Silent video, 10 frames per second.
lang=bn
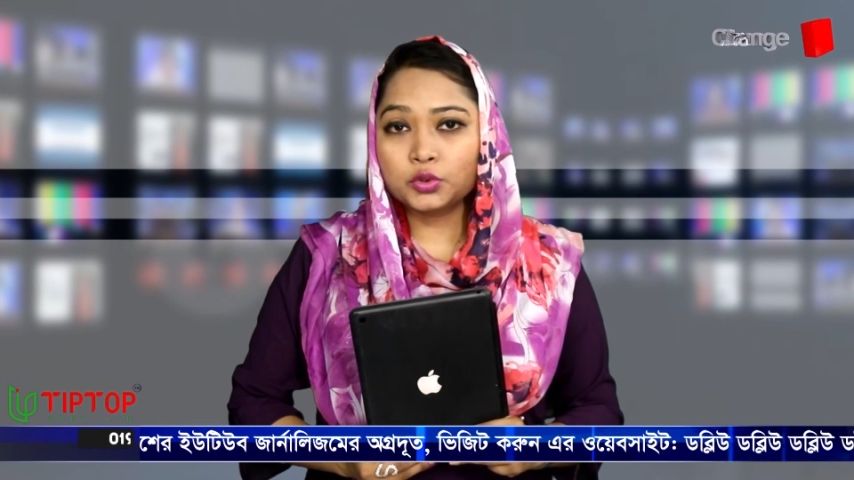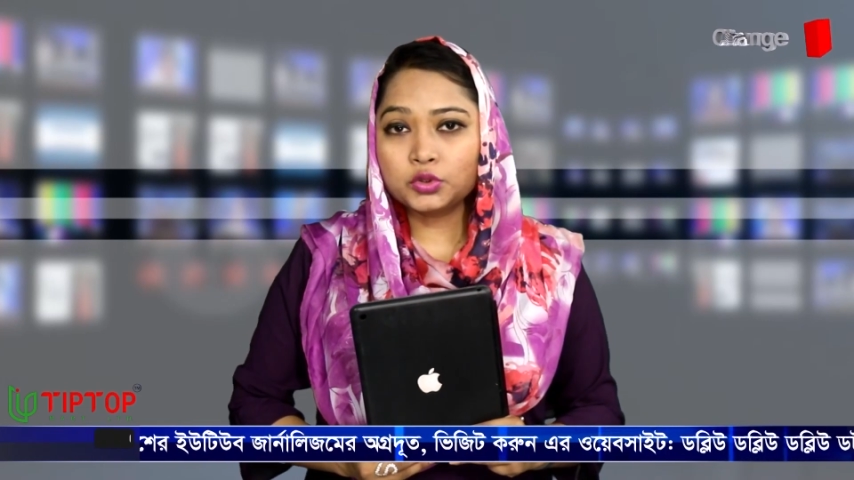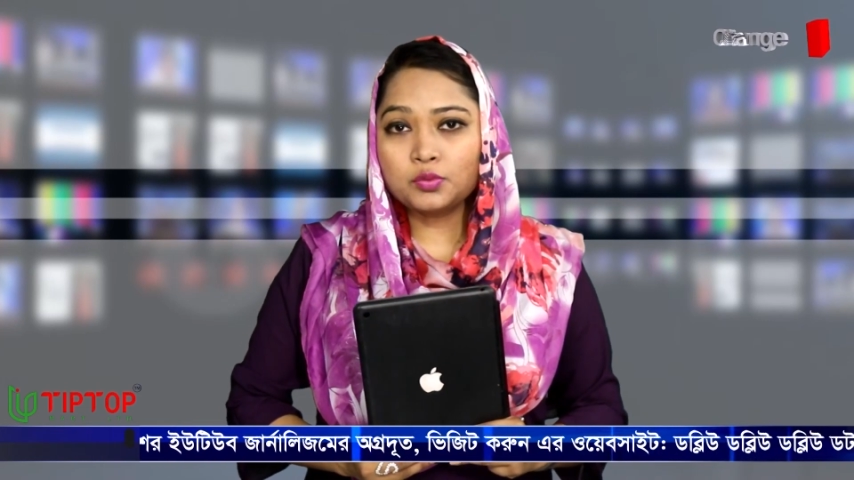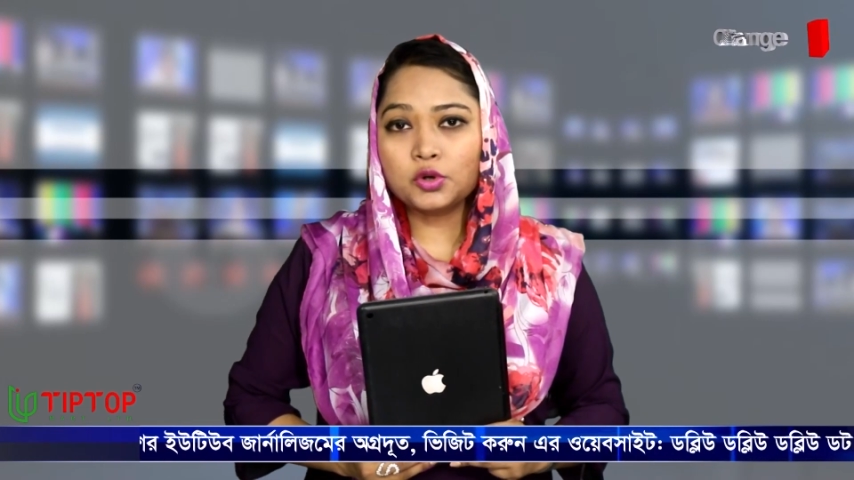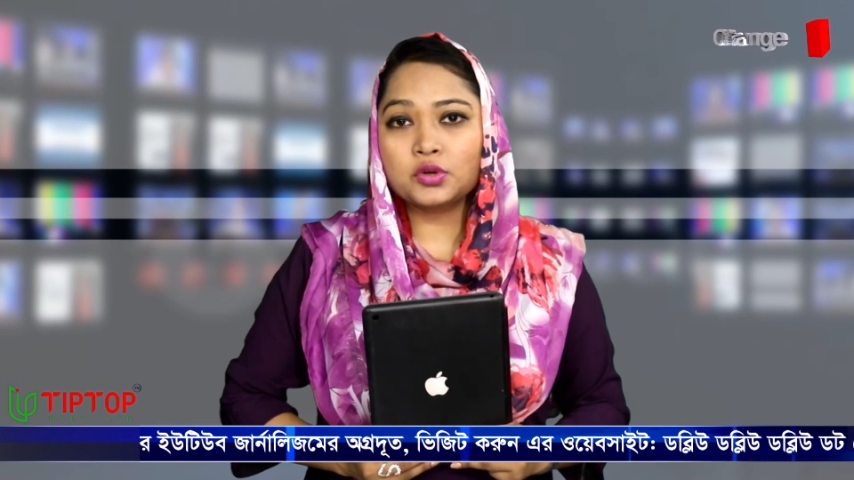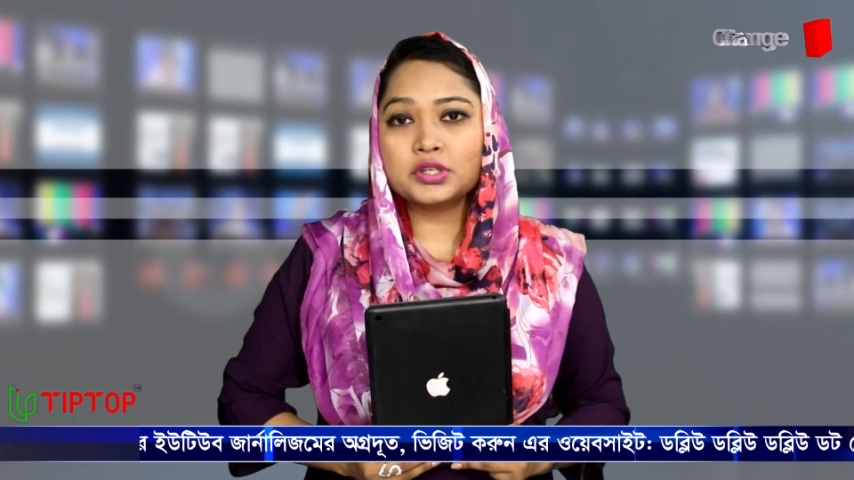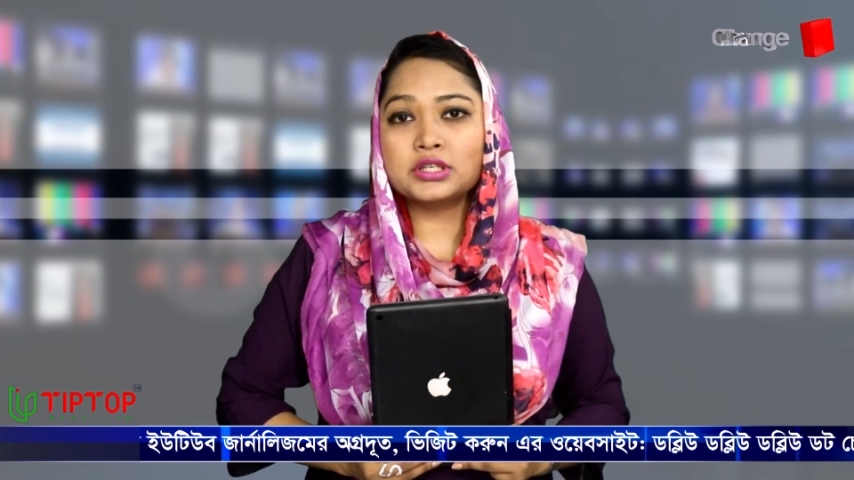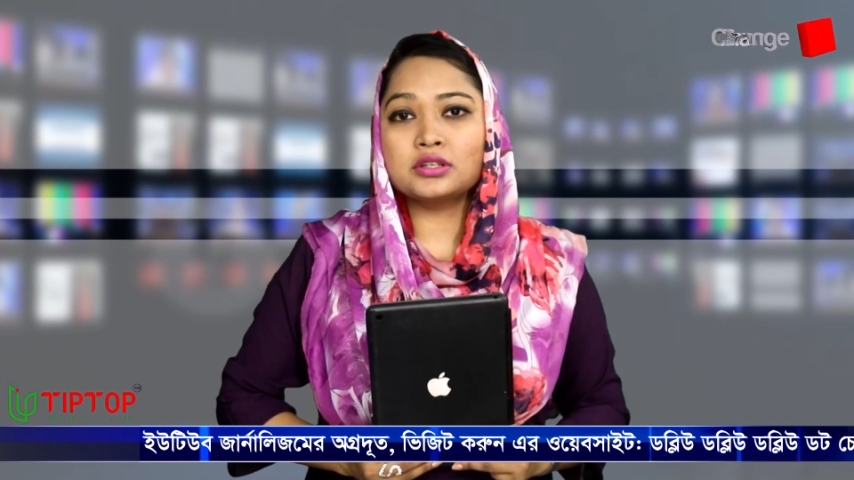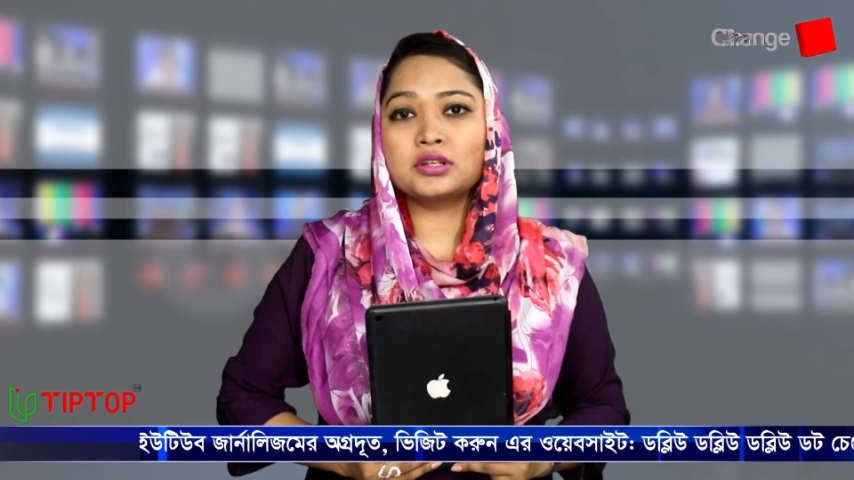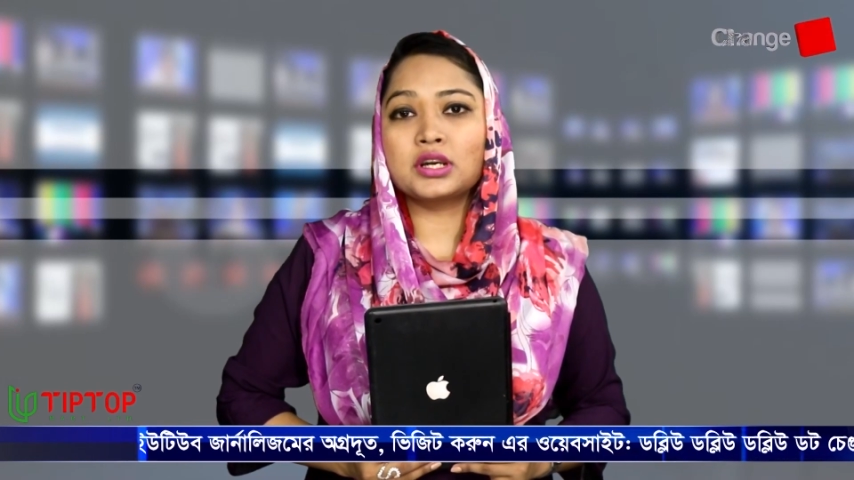মন্তব্য
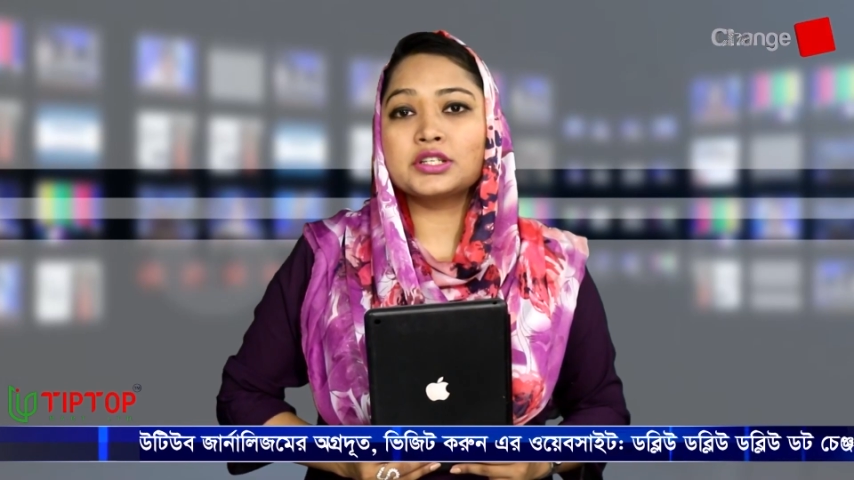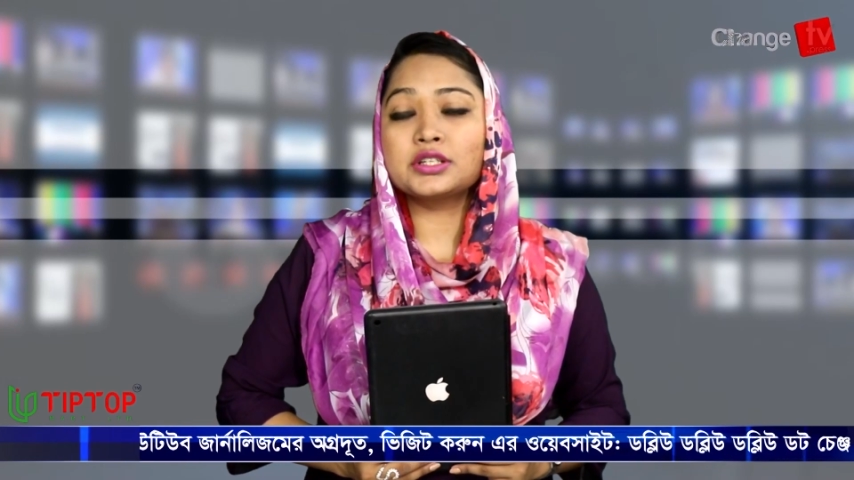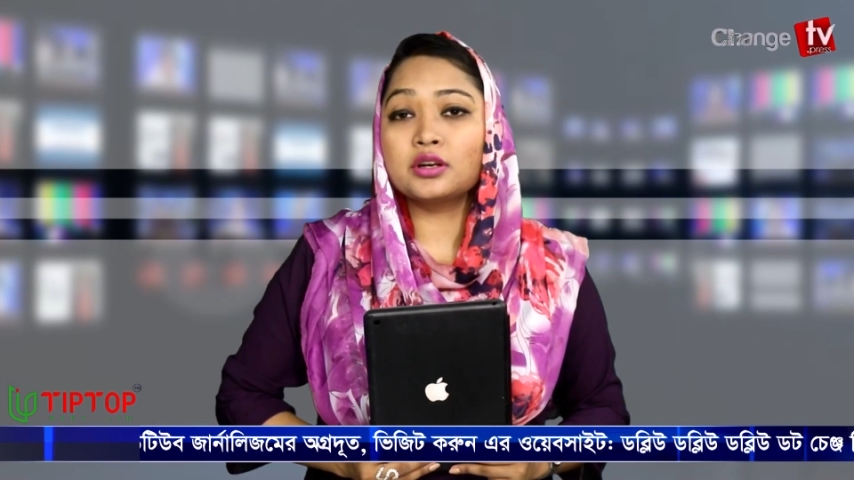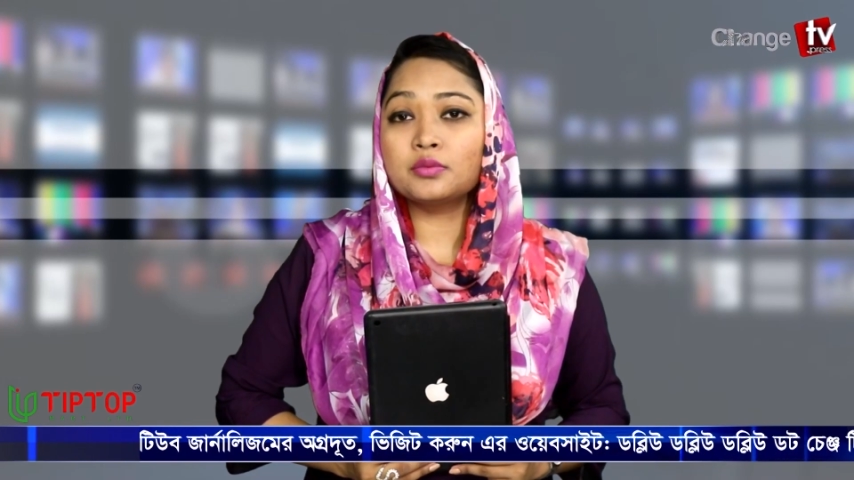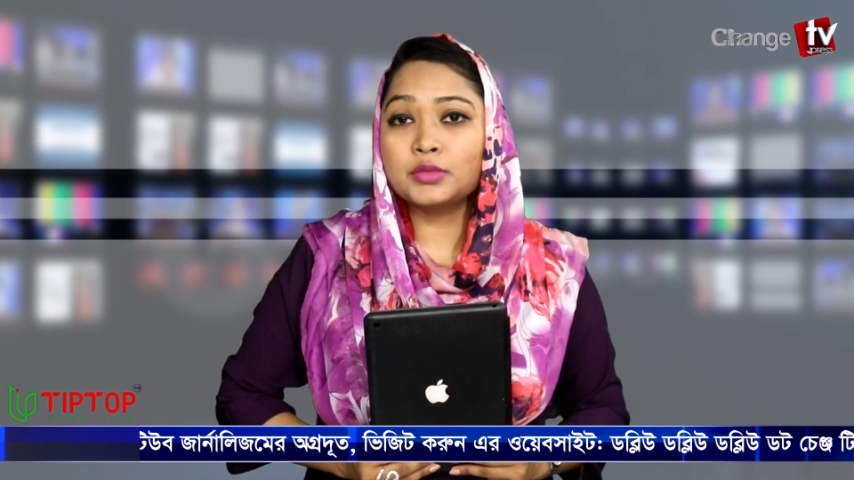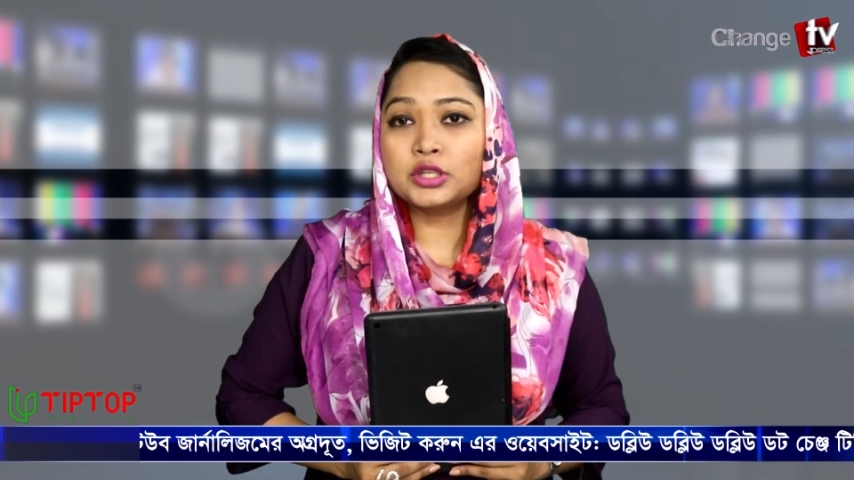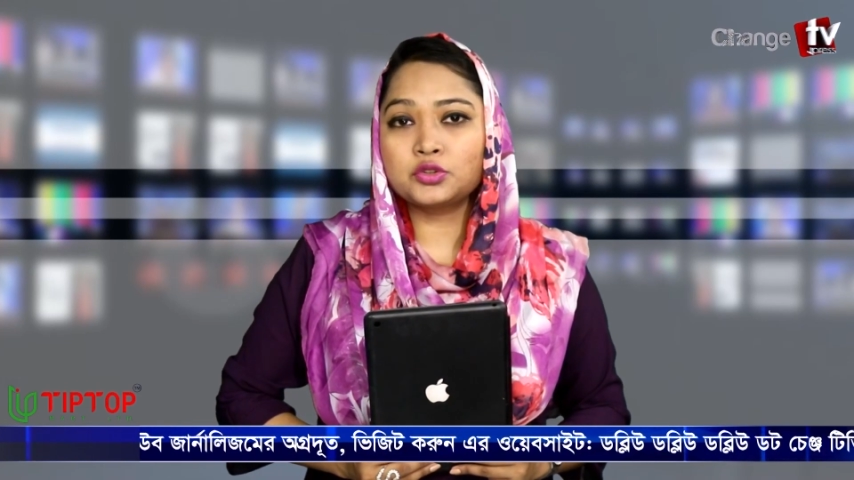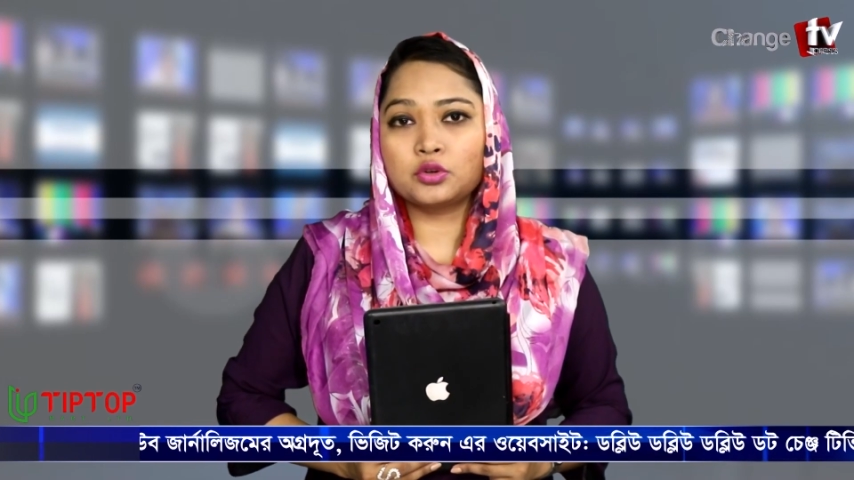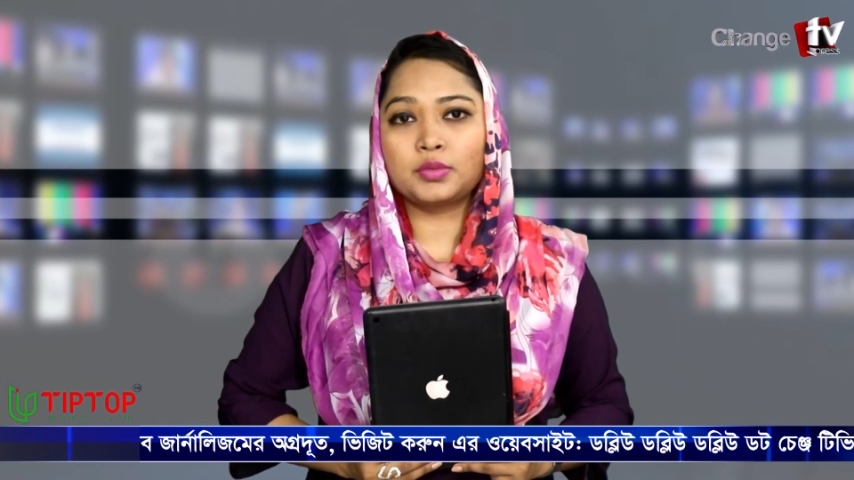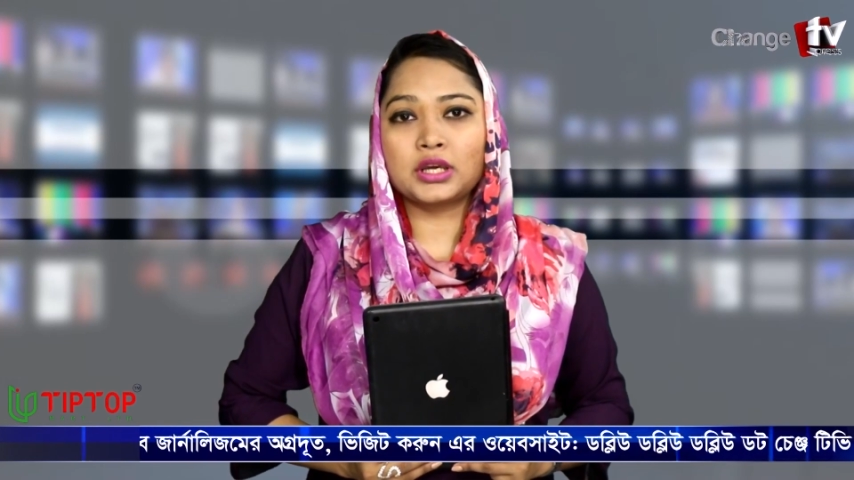করেছেন রাশিয়ার মিত্র